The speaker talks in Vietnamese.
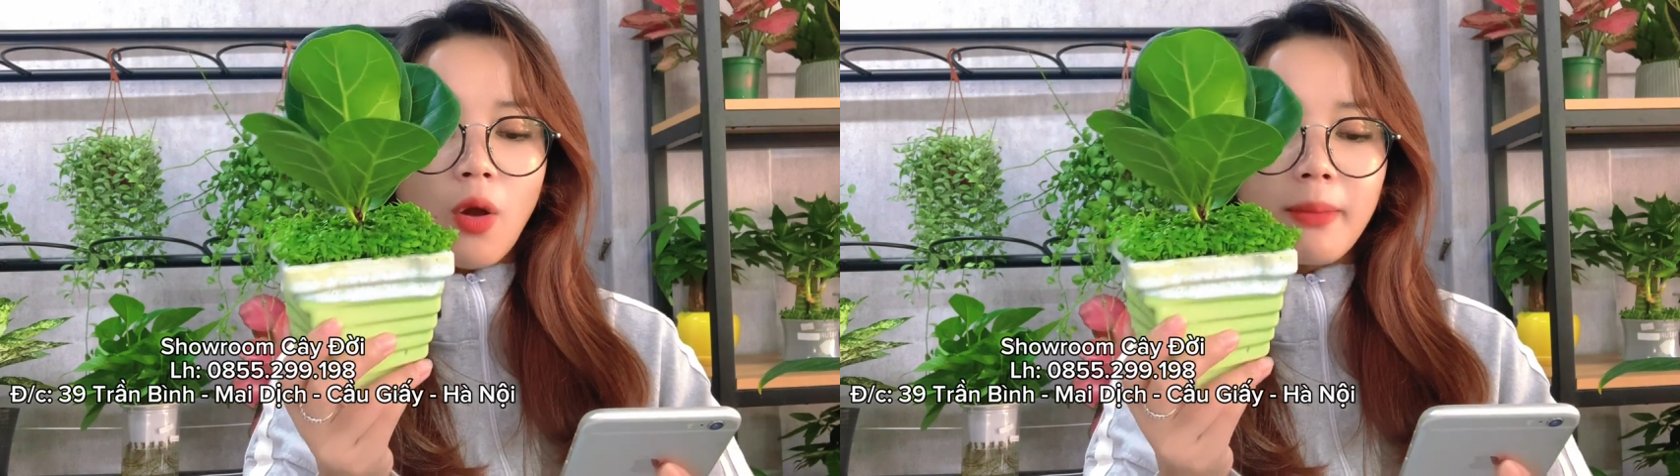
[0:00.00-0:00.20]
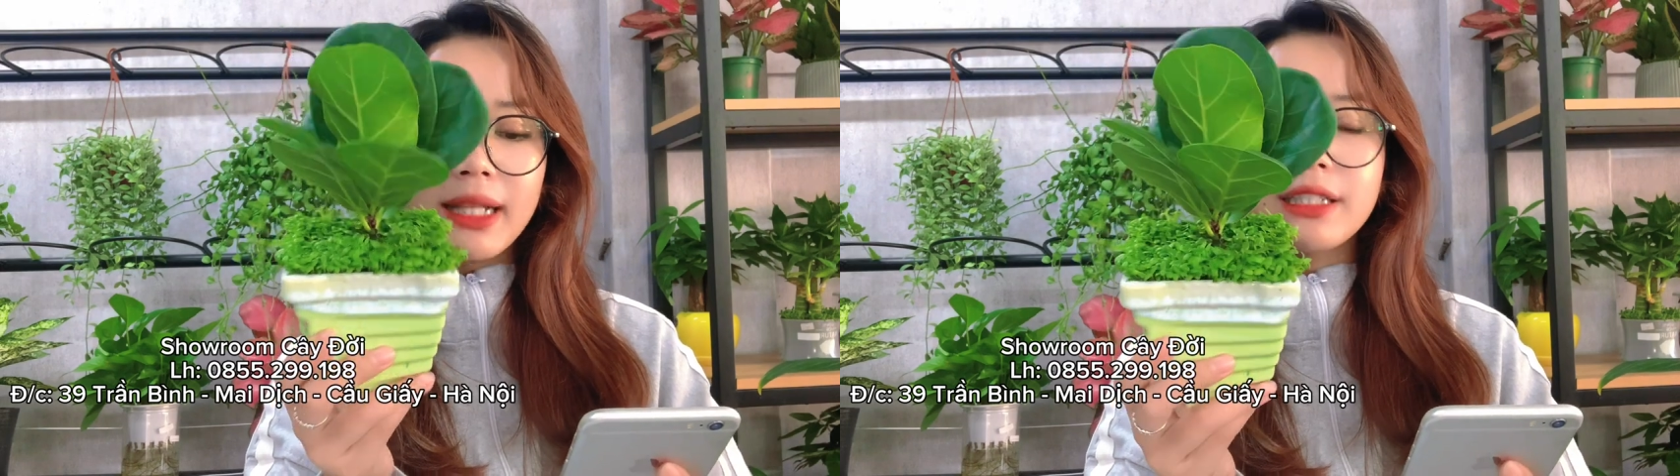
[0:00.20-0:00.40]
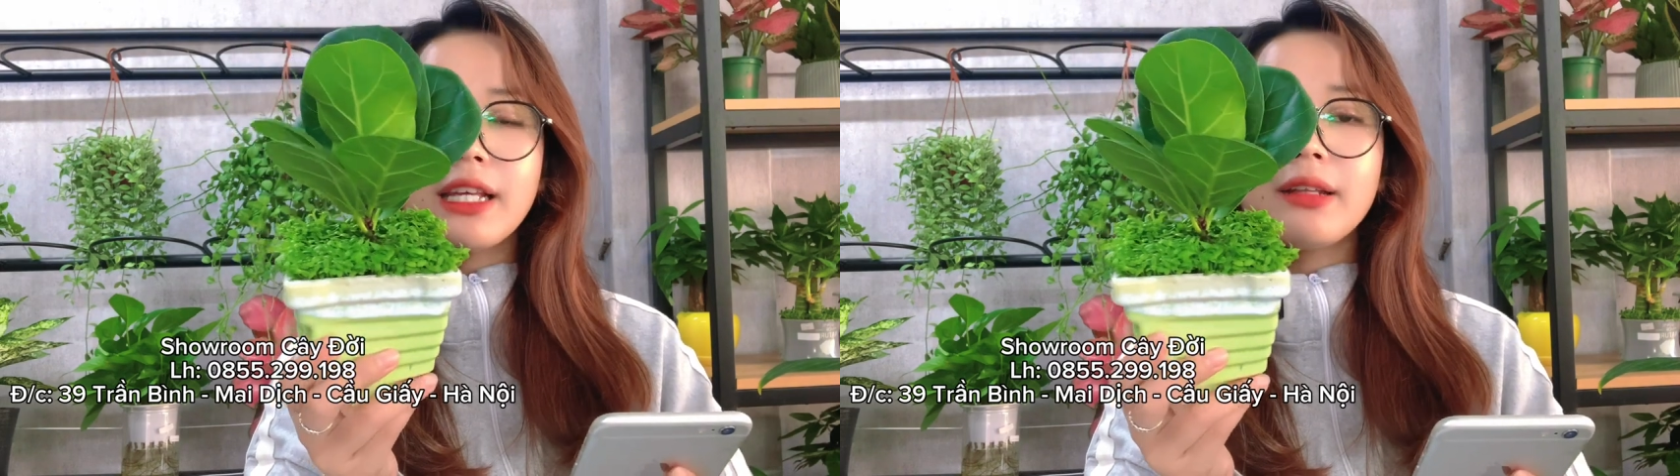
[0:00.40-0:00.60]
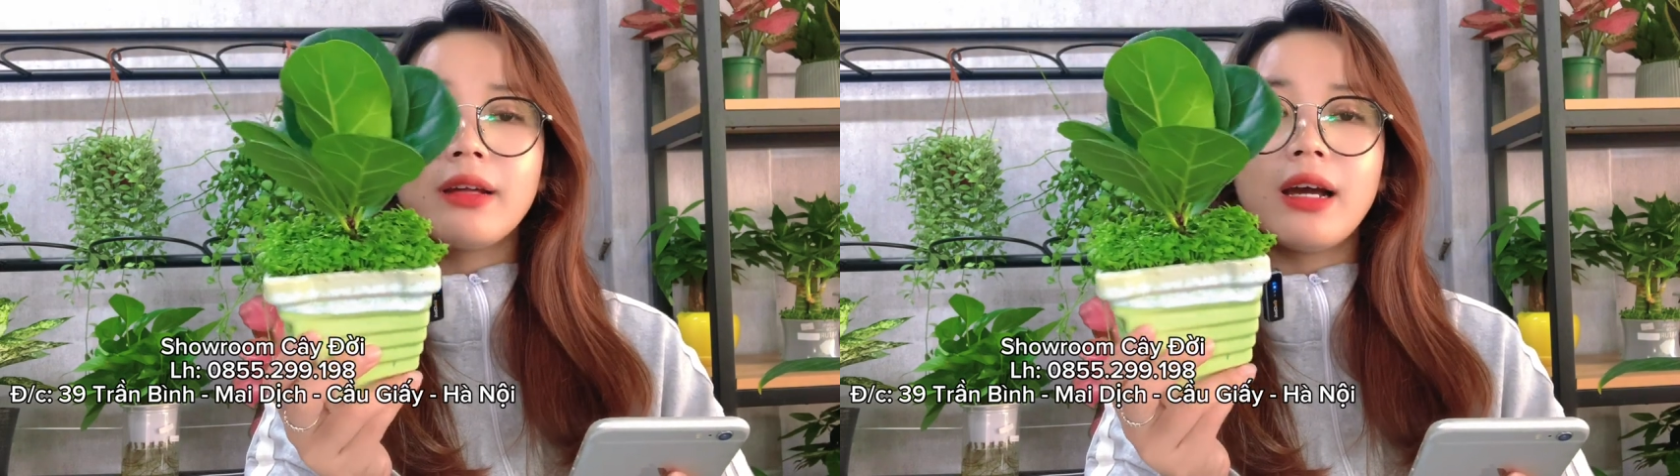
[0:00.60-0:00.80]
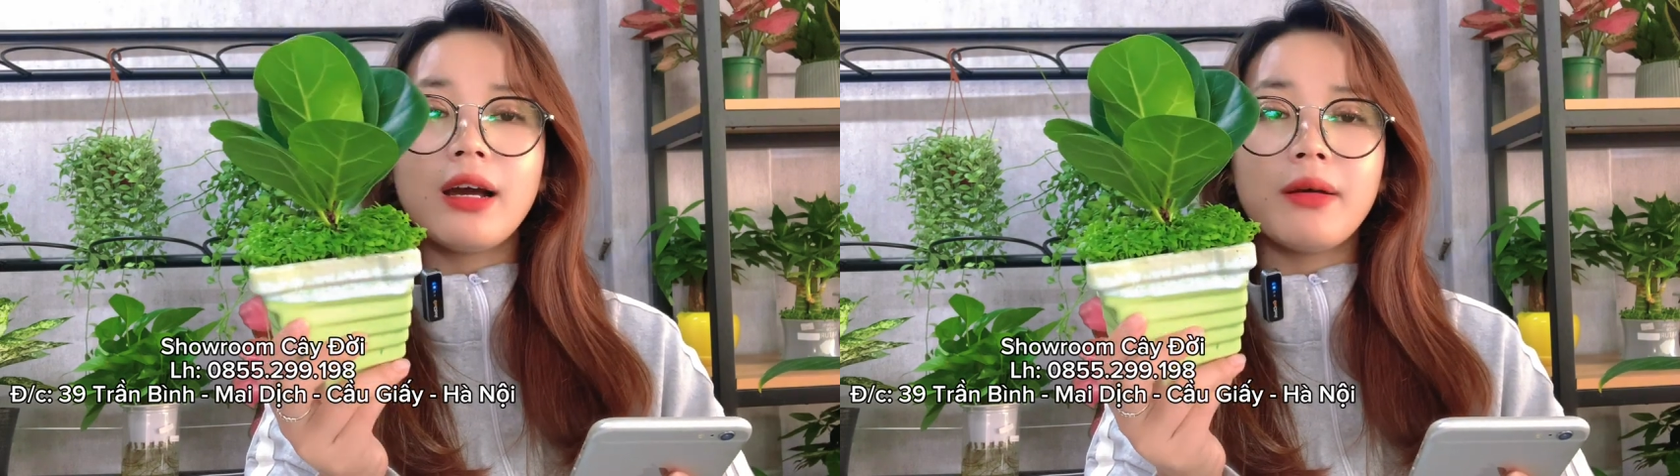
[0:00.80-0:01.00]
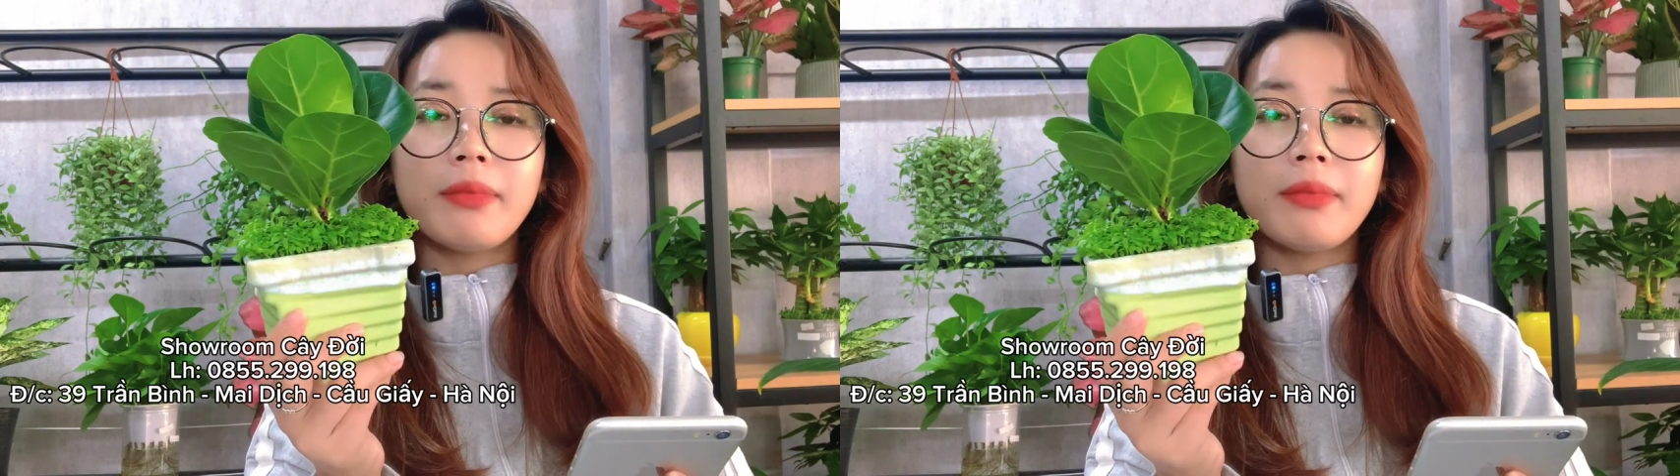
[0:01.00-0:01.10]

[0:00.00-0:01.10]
mặt trên uh,